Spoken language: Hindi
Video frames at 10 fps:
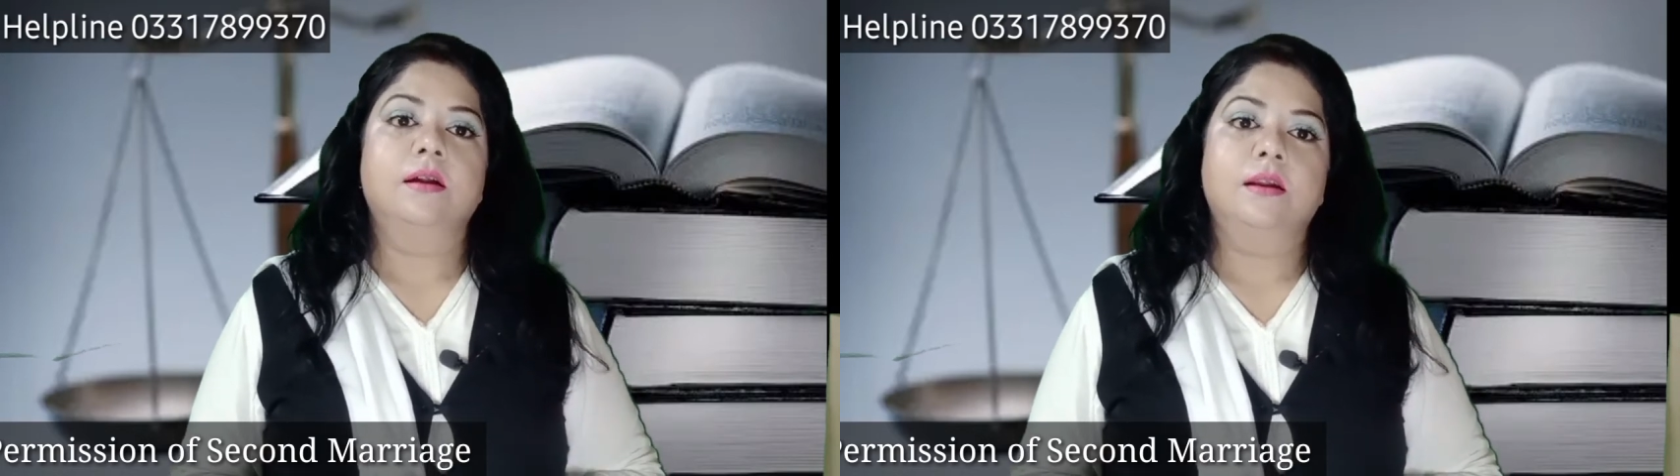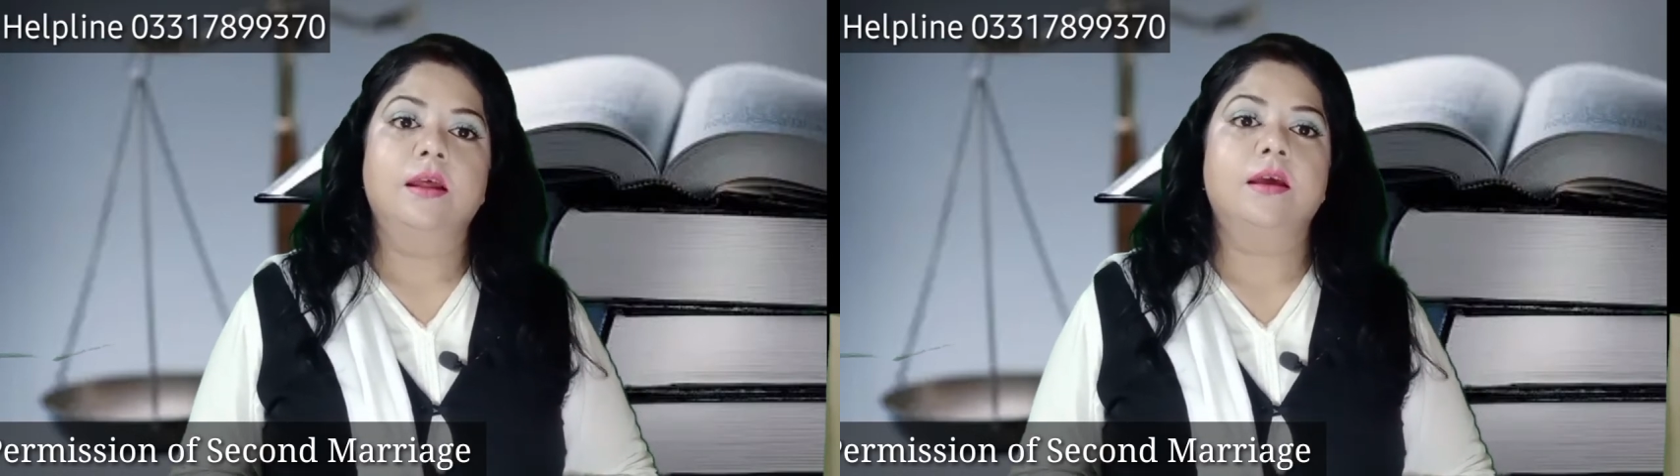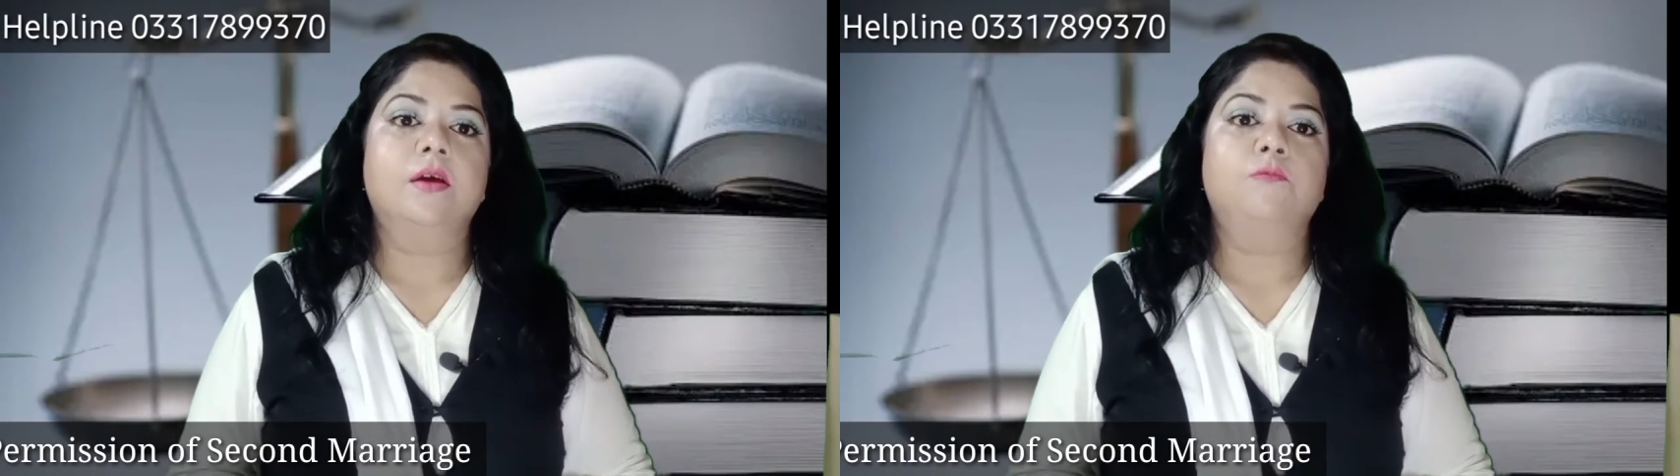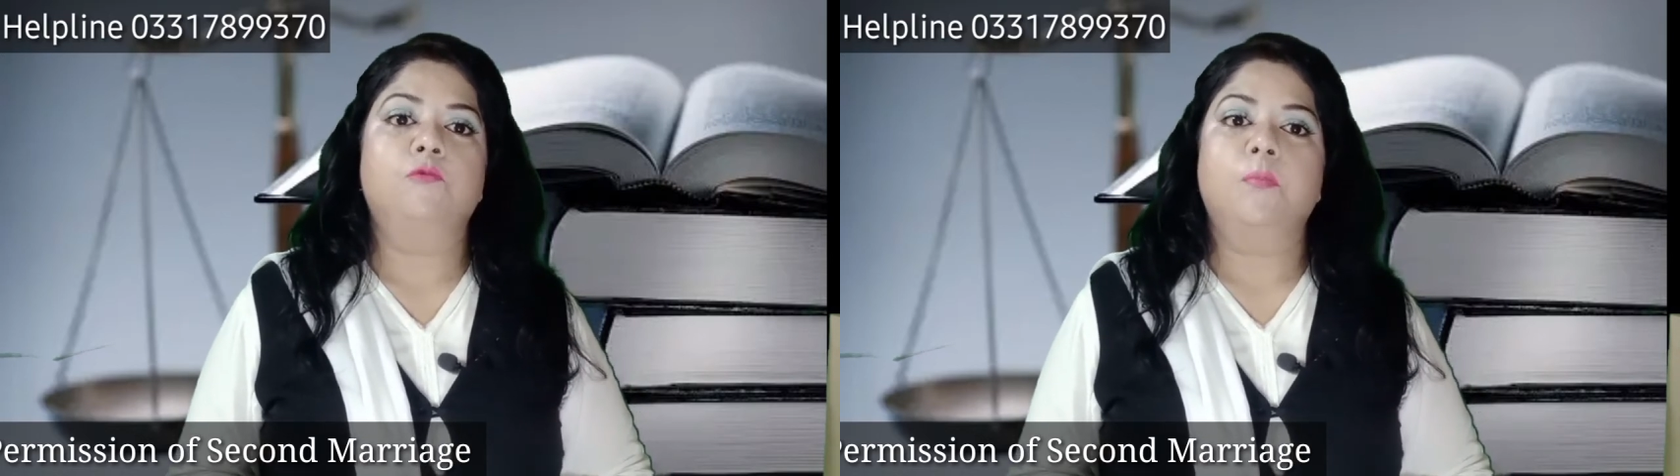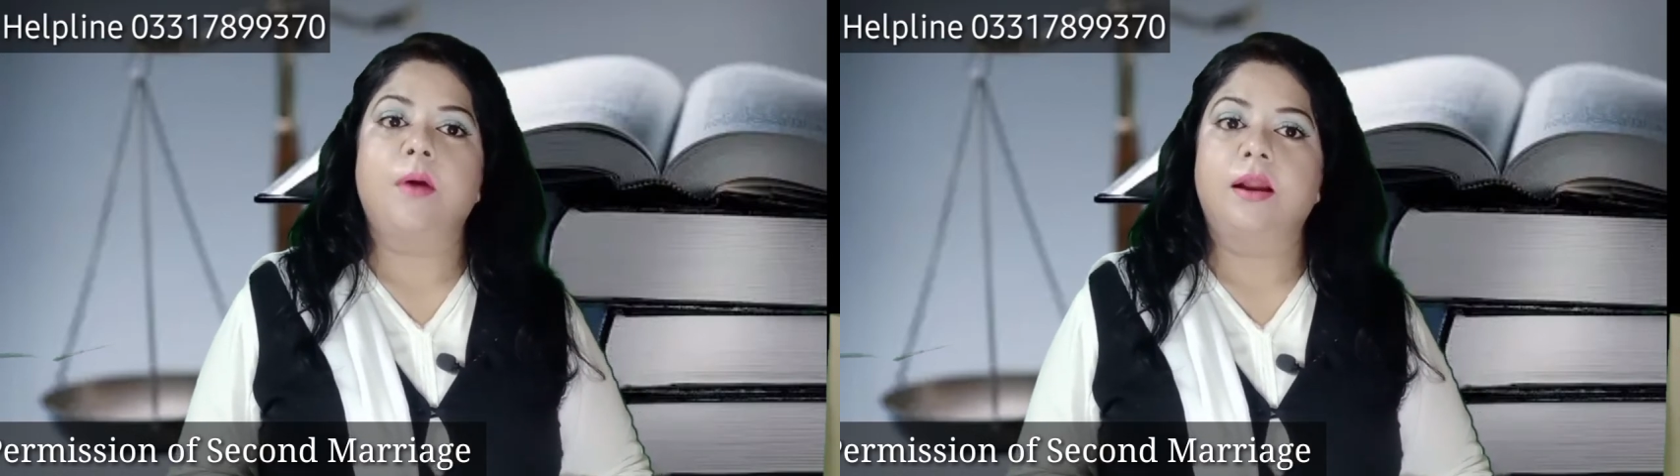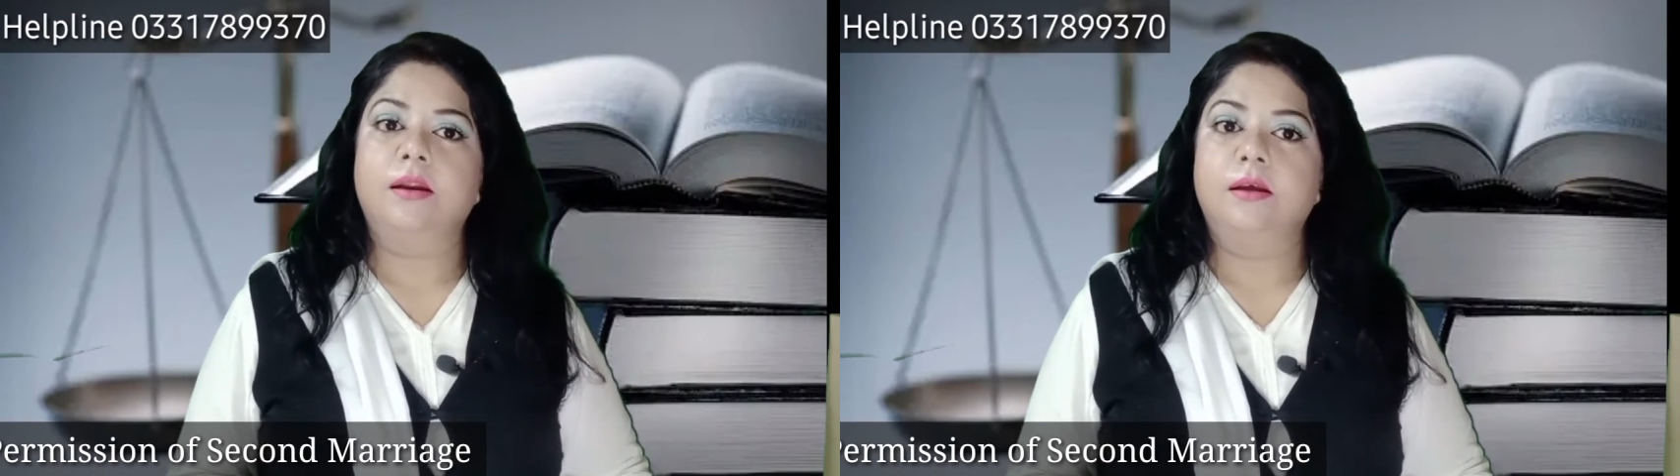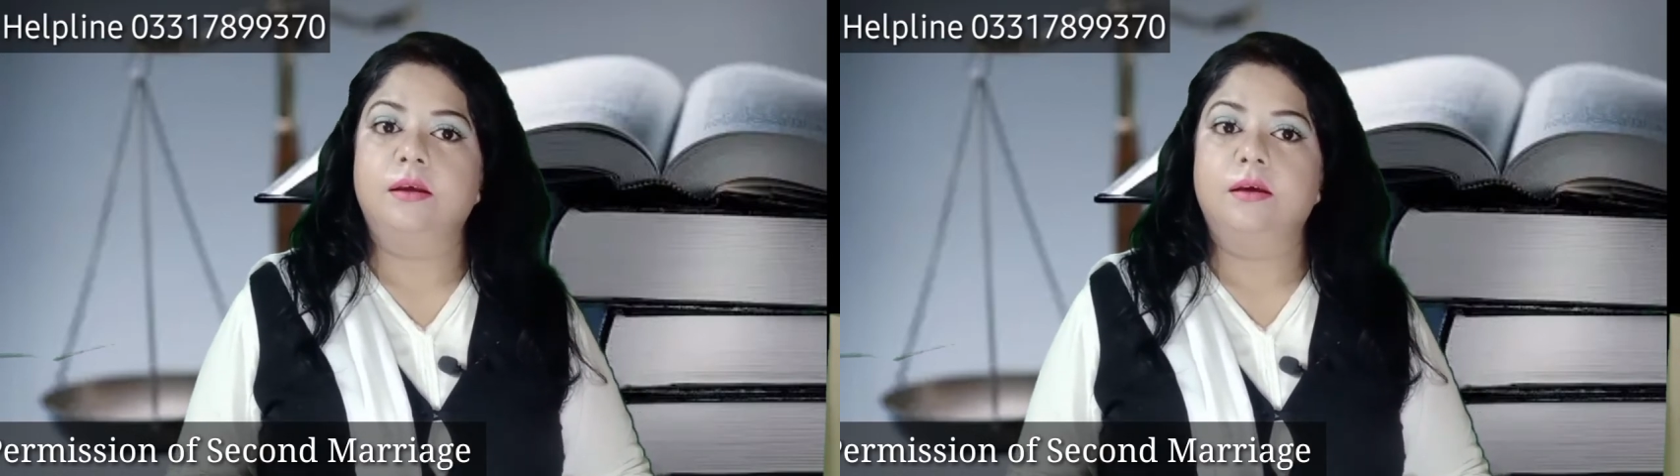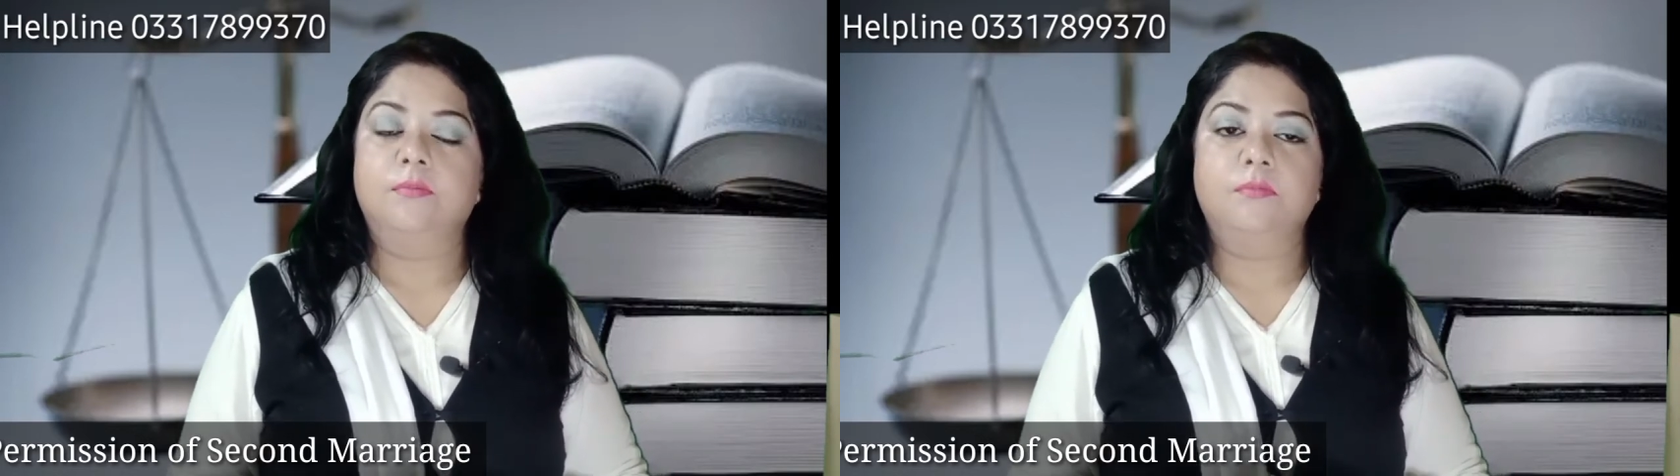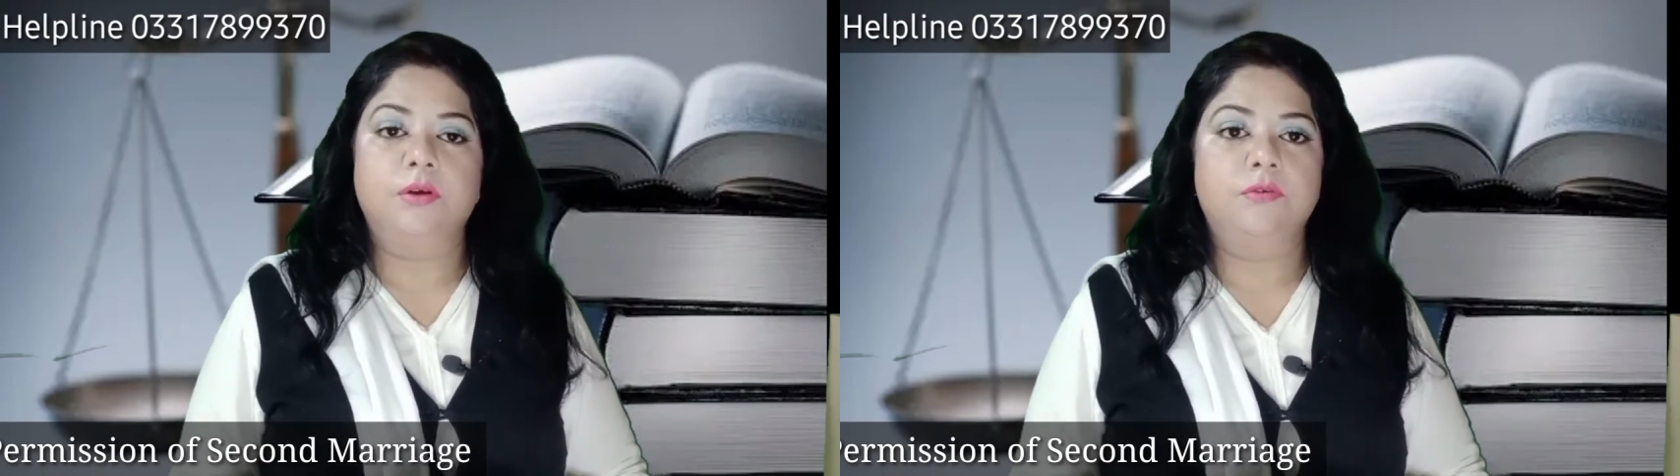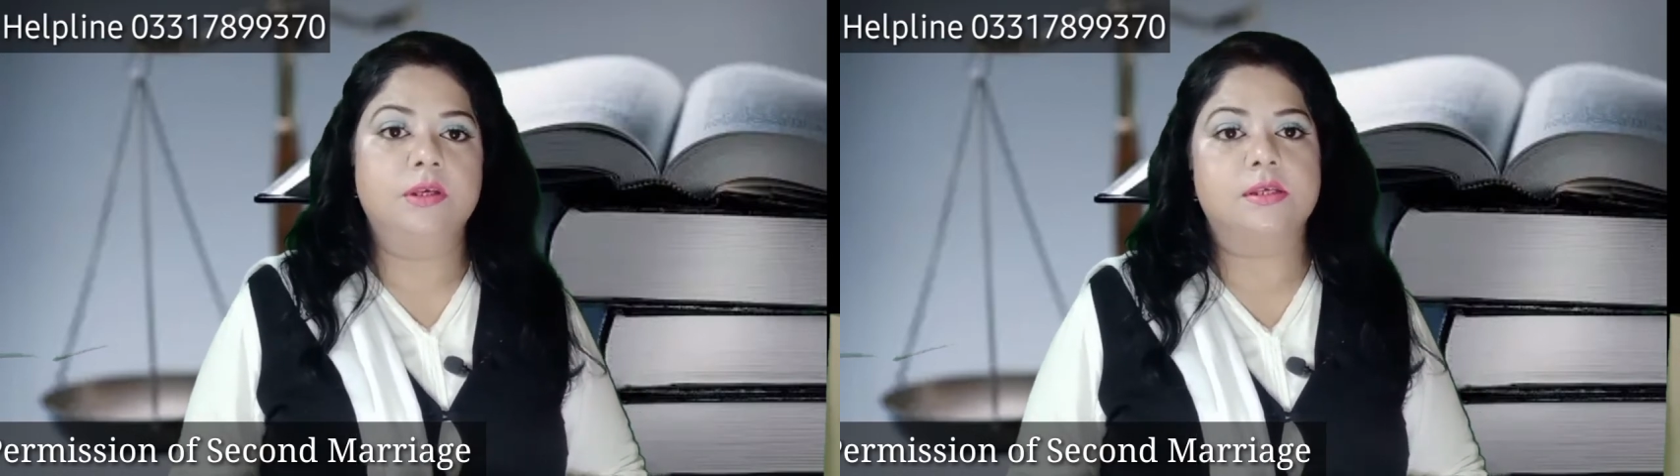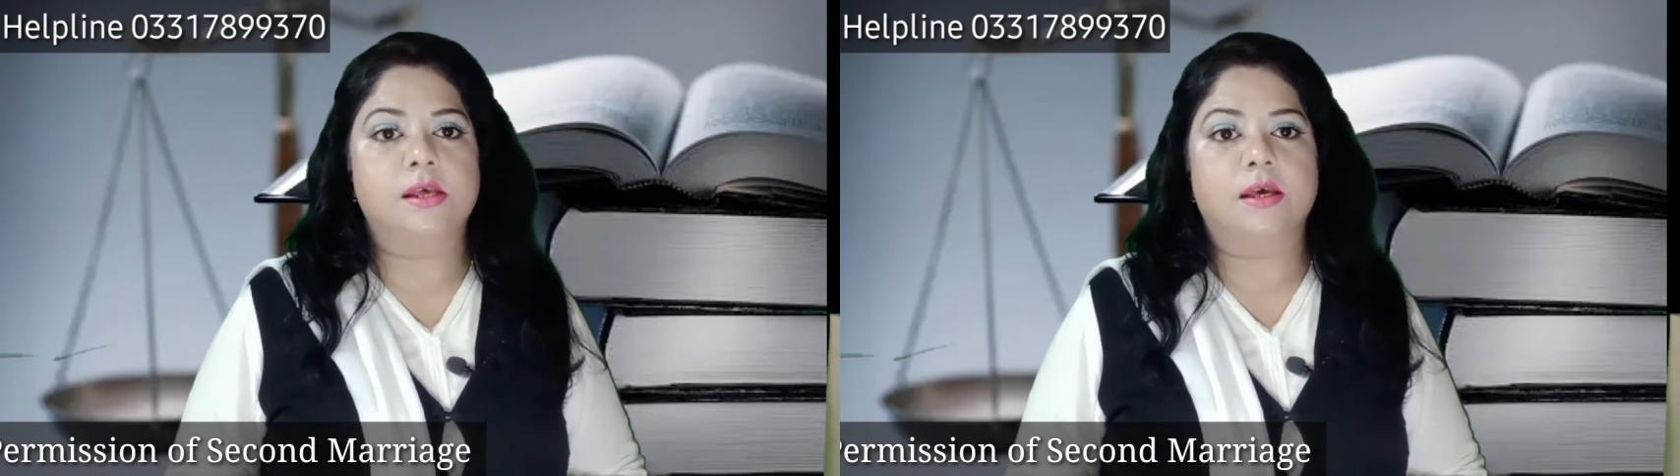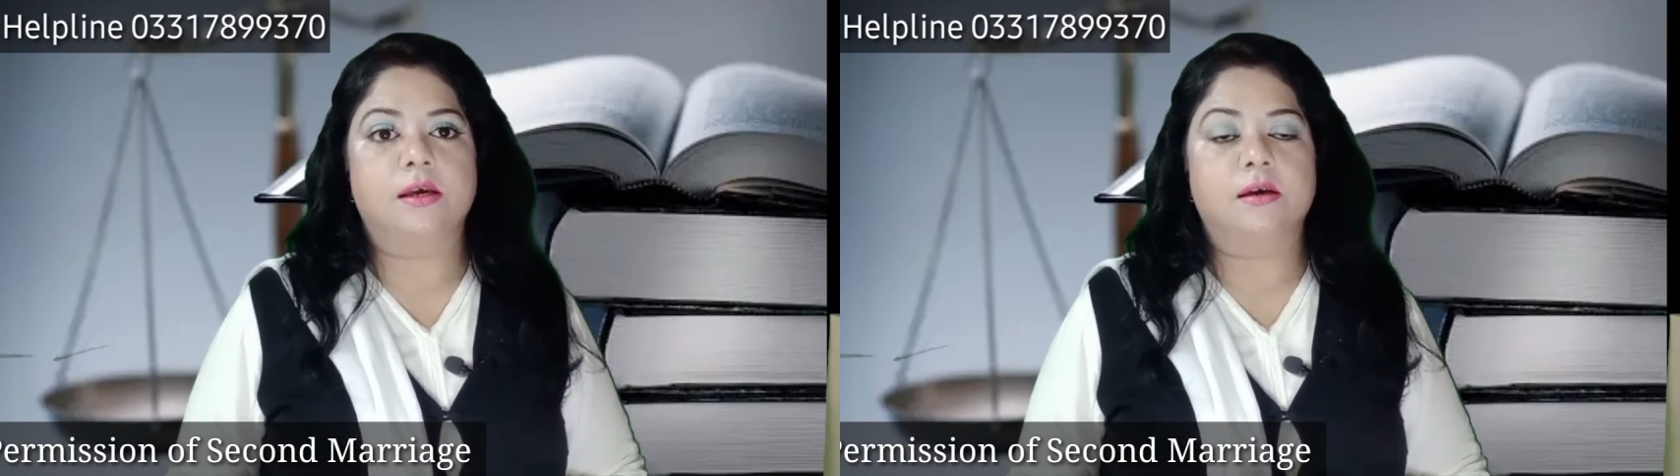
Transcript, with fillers: लेकिन वो पहली बीवी से